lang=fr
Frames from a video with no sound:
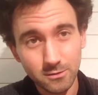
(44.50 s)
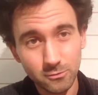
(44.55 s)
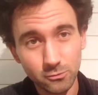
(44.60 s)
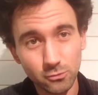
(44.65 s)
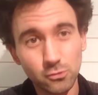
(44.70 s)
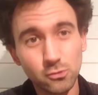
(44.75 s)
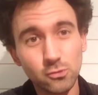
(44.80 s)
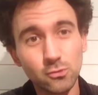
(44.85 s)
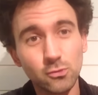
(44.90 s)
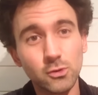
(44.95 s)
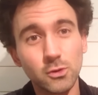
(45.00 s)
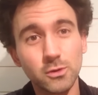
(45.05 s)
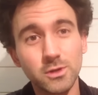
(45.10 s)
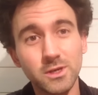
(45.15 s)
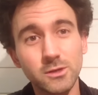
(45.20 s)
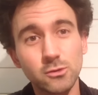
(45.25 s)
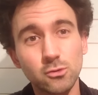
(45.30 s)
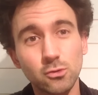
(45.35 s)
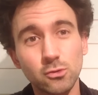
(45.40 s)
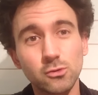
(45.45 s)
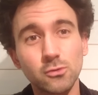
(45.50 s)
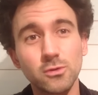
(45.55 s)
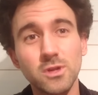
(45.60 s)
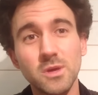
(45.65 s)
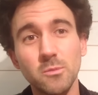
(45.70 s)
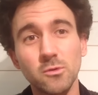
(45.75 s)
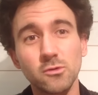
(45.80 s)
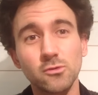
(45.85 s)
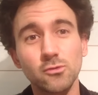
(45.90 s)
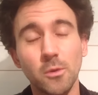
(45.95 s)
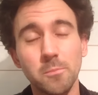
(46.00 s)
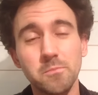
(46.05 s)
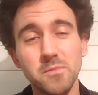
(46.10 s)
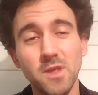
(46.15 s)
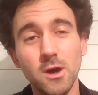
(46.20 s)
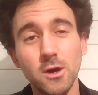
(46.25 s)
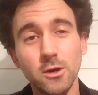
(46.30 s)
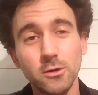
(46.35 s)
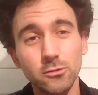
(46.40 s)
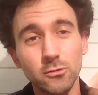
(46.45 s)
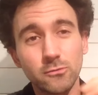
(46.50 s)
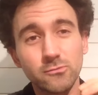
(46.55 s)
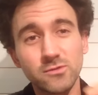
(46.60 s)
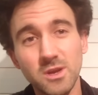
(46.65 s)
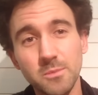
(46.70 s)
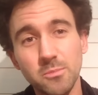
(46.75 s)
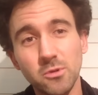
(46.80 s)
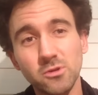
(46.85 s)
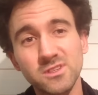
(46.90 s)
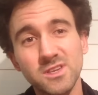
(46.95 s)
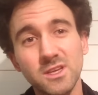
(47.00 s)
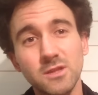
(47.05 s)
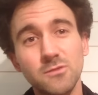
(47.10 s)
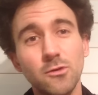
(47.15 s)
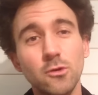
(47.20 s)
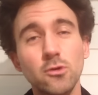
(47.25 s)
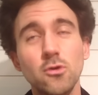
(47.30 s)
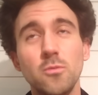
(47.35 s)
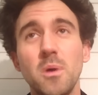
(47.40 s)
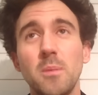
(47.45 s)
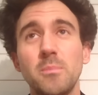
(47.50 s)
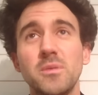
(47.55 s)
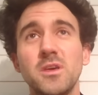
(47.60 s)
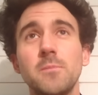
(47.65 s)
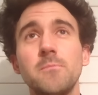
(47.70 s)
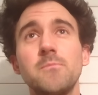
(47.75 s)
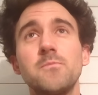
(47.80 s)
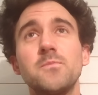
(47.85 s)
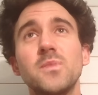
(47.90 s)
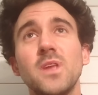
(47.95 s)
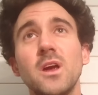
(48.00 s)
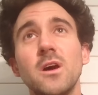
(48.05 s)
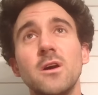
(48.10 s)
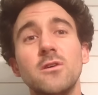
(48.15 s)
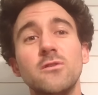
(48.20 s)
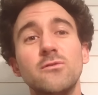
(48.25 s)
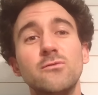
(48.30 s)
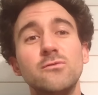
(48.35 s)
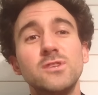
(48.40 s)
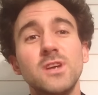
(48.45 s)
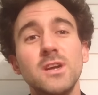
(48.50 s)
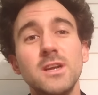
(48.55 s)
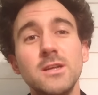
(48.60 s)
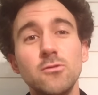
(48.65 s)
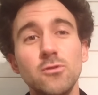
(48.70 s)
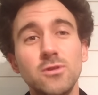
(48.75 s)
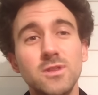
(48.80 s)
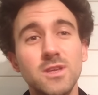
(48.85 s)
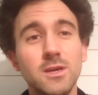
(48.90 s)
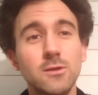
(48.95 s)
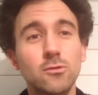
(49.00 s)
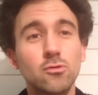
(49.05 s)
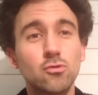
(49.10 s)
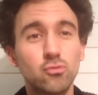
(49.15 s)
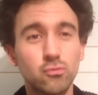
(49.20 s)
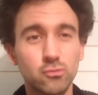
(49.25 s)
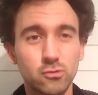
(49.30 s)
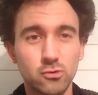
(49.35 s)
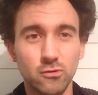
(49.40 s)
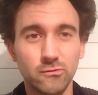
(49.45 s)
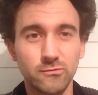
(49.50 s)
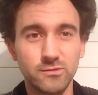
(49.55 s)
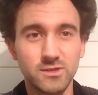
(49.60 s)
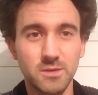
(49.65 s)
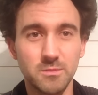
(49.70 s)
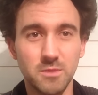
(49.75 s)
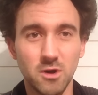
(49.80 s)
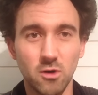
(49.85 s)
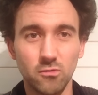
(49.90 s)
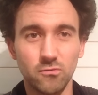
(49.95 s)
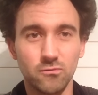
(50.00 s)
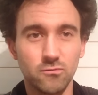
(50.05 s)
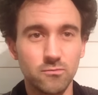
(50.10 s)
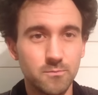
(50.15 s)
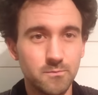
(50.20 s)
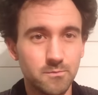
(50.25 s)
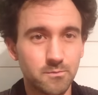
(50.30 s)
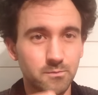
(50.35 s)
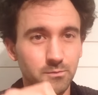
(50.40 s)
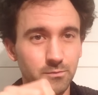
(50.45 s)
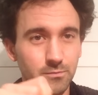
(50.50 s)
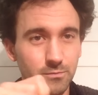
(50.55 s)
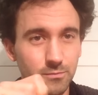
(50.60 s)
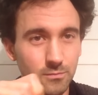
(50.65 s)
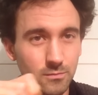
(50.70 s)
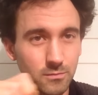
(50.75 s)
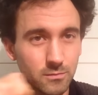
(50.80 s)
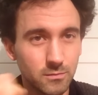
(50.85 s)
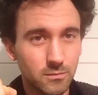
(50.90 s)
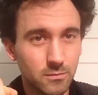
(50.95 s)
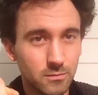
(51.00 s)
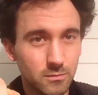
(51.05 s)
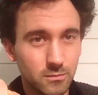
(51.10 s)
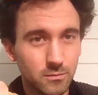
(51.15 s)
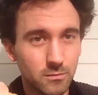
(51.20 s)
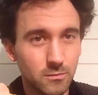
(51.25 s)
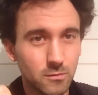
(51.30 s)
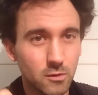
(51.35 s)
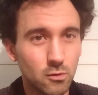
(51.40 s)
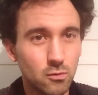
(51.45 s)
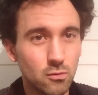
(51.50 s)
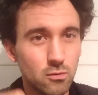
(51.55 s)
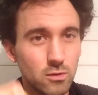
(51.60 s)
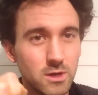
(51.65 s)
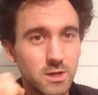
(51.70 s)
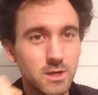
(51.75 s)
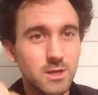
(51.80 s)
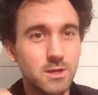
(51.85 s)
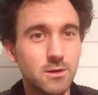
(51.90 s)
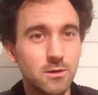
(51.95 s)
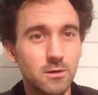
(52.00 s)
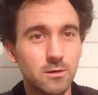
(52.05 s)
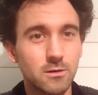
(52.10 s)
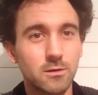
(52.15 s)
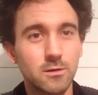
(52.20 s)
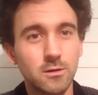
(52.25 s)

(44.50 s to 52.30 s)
de se concentrer sur ce qu'on aime en soi. Donc, vous allez prendre cette feuille de papier, vous allez noter tout ce que vous aimez en vous, une ligne